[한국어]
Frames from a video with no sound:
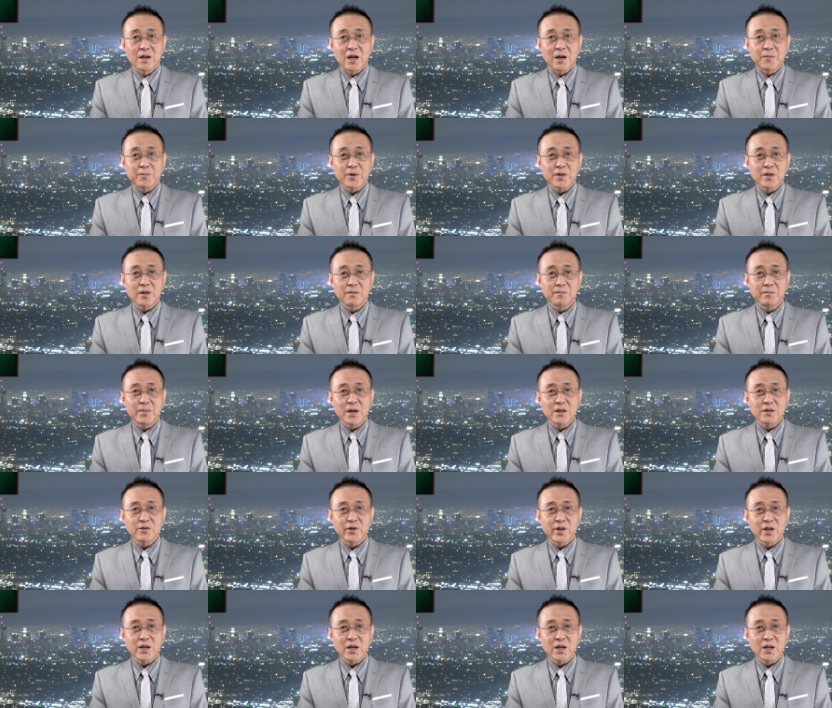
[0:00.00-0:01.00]
한편
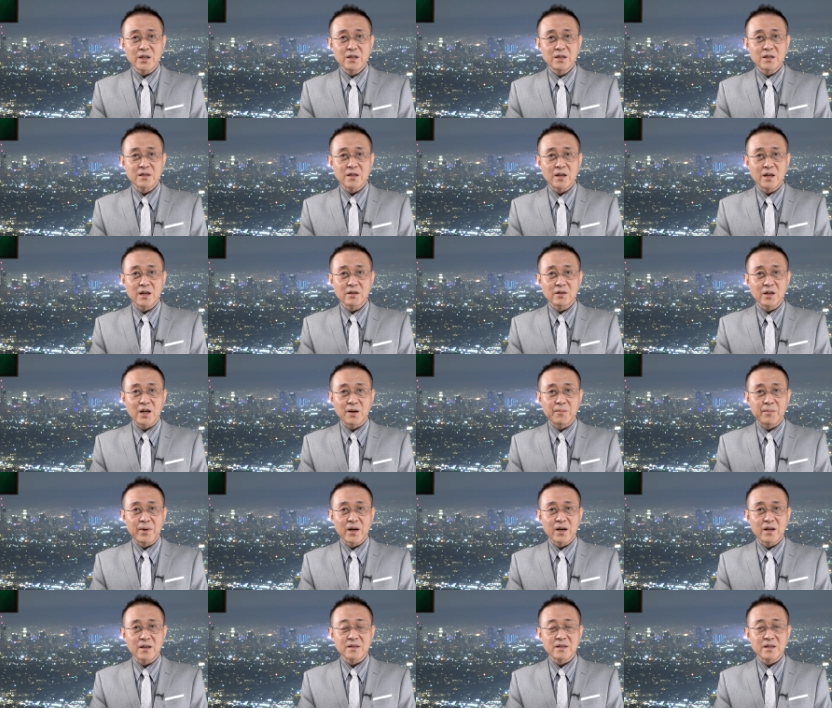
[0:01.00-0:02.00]
연방의회가 이스라엘과
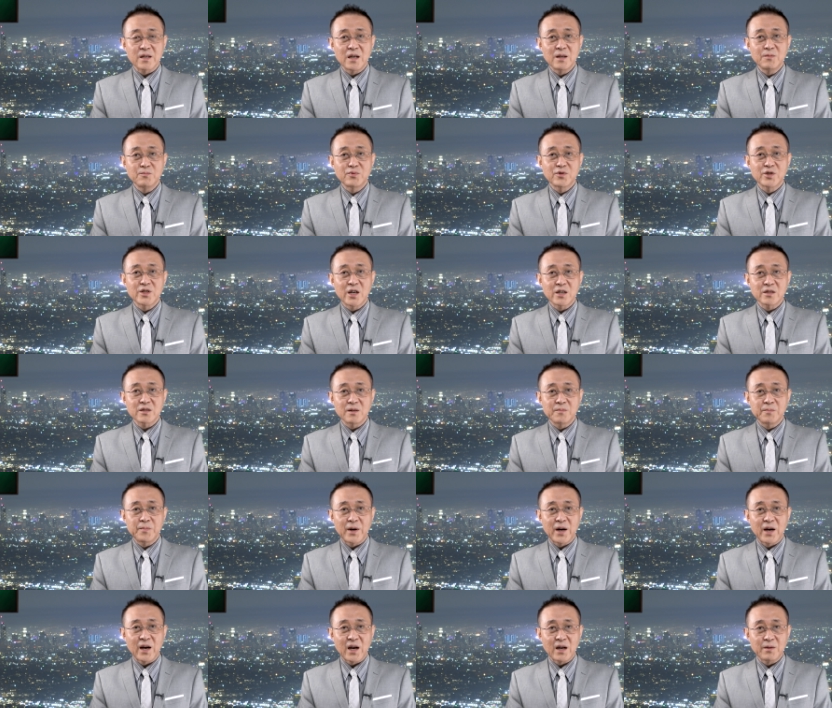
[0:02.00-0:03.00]
팔레스타인
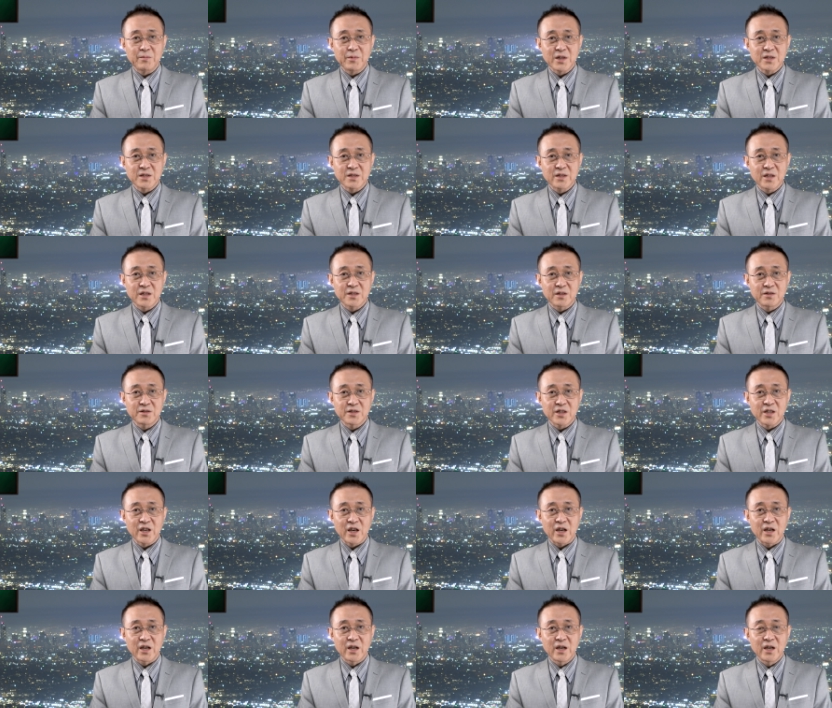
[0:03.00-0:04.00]
무장정파 하마스의
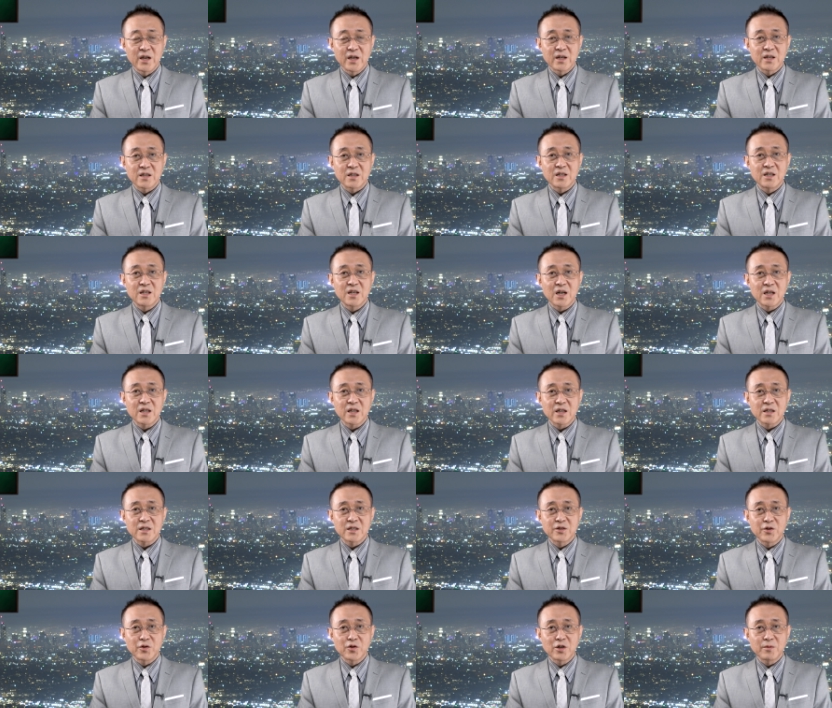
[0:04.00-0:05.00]
전쟁에 이란의
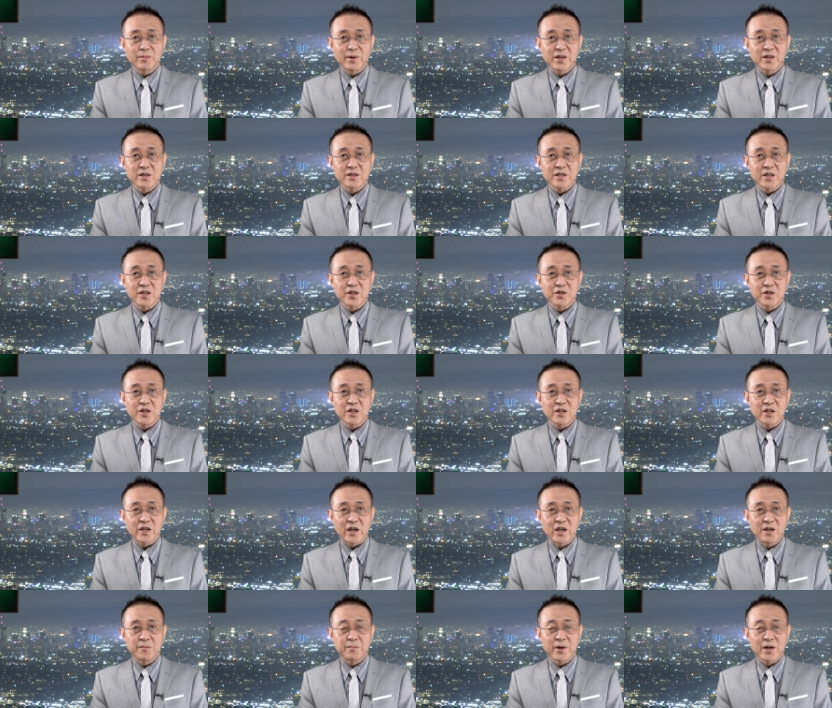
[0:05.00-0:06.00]
지원을 받는 세력이
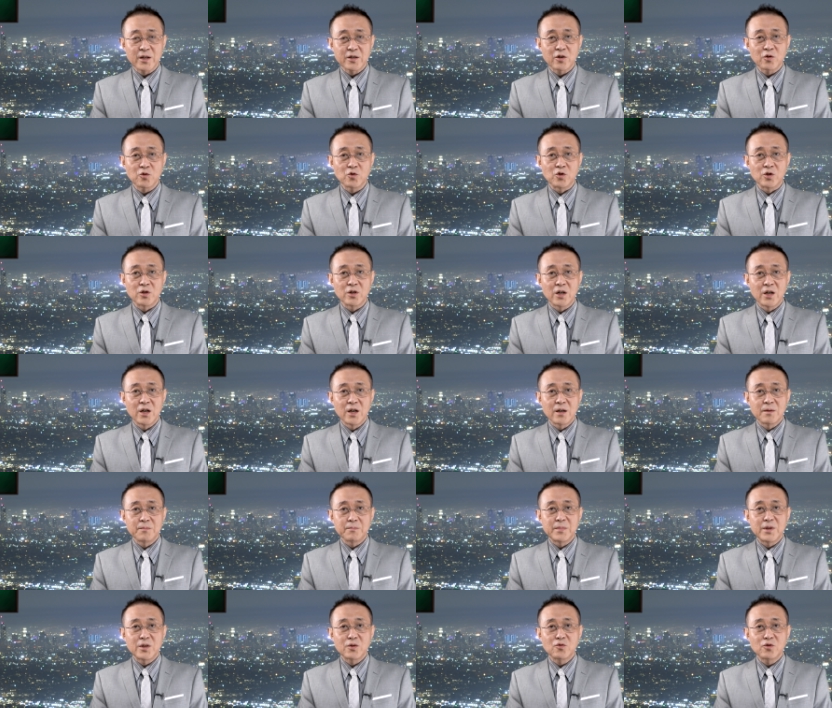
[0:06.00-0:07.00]
개입할 경우
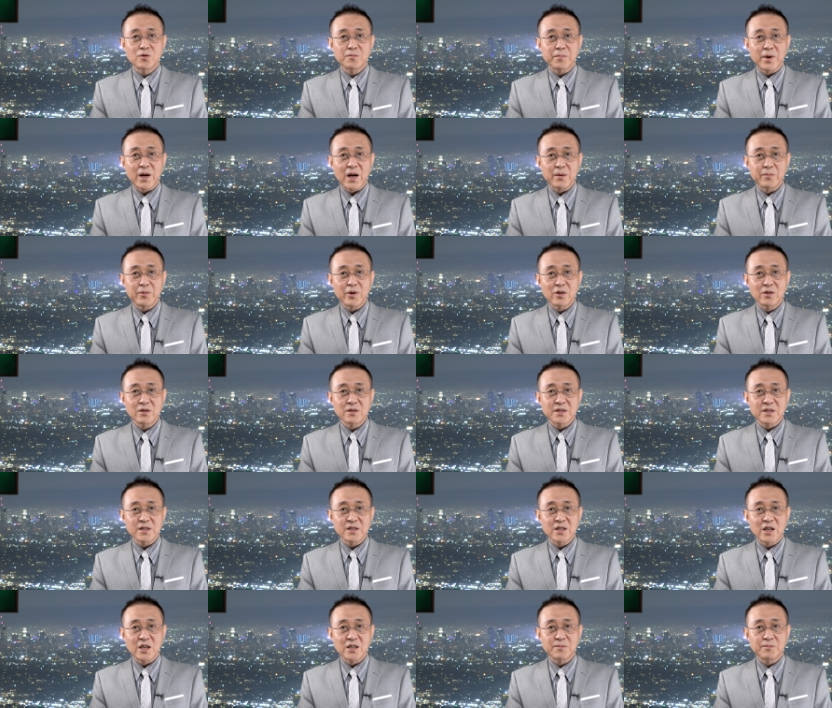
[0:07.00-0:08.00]
미군 파병을
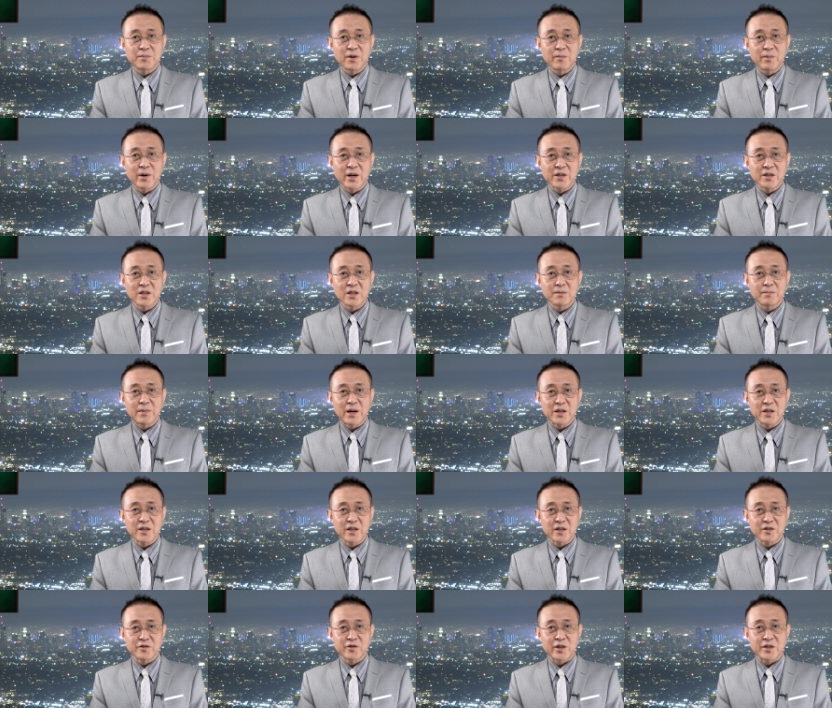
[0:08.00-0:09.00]
승인하는 법안을
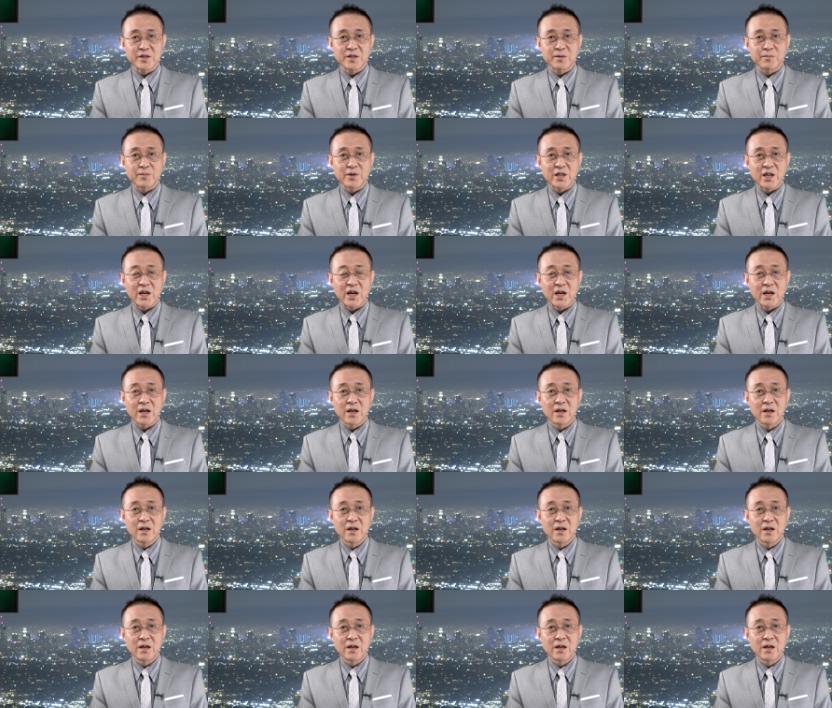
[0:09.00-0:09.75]
마련하기도 습니다